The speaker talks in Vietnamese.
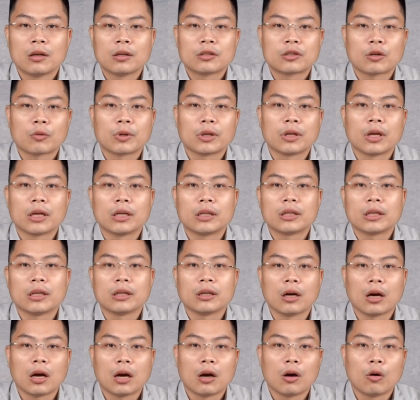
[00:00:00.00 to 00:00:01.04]
Trong khi đấy thì
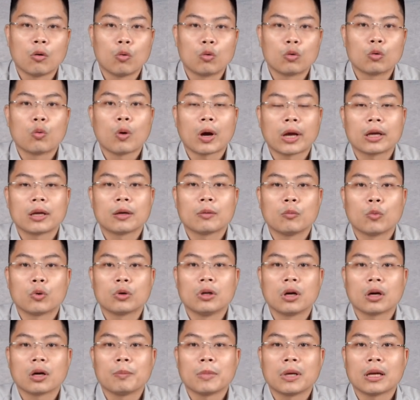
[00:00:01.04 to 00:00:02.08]
à, Uruguay, một
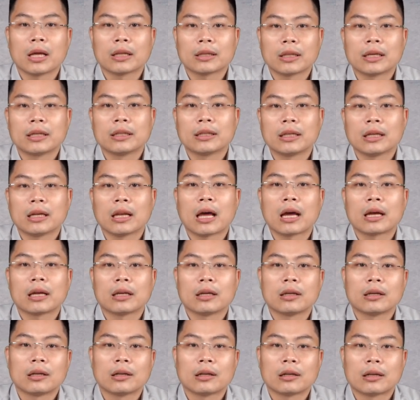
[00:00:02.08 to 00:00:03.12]
nước ở Mỹ Latin thì lại
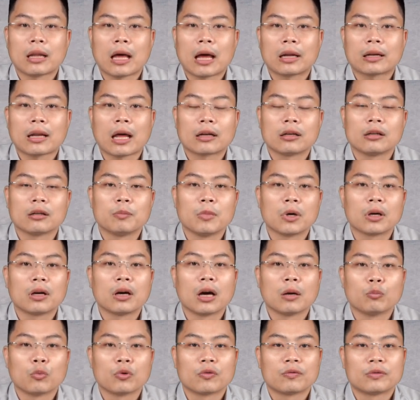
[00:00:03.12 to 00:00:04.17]
đã đạt được mức
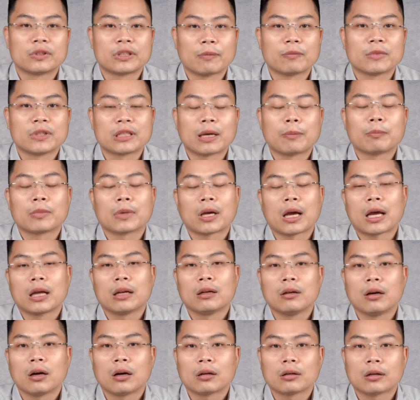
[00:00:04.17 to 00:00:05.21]
gần 100% cái
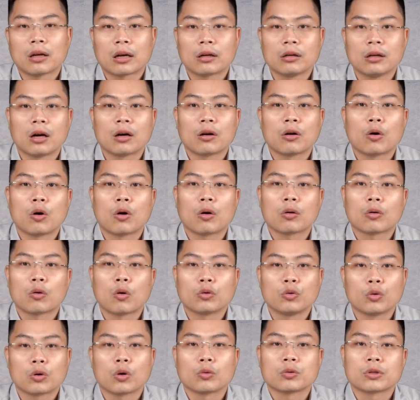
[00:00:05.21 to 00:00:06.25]
lượng năng lượng họ
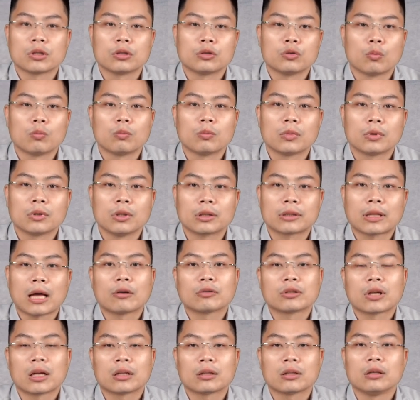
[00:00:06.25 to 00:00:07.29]
có nhu cầu sử dụng được
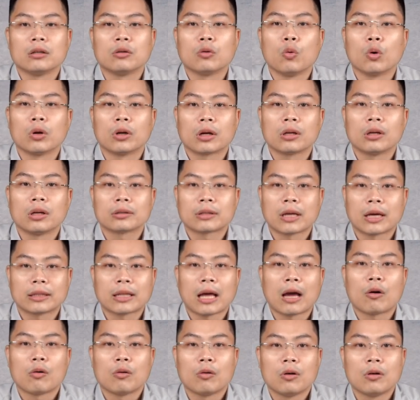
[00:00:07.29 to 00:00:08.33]
tạo ra từ nguồn năng lượng tái
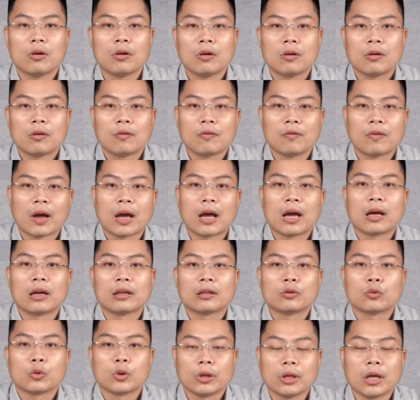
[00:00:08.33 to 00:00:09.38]
tạo và
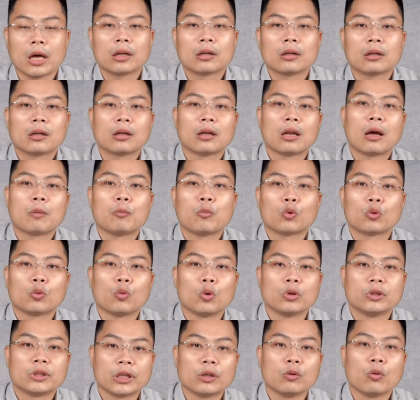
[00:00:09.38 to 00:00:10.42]
thủy điện là một
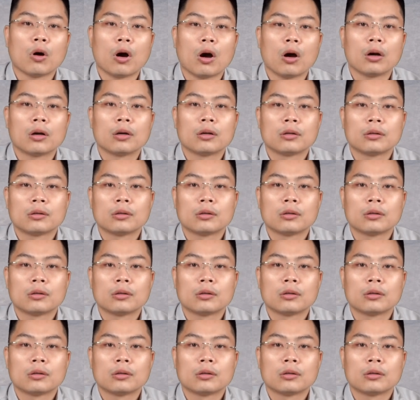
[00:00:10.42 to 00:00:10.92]
nguồn chính của họ.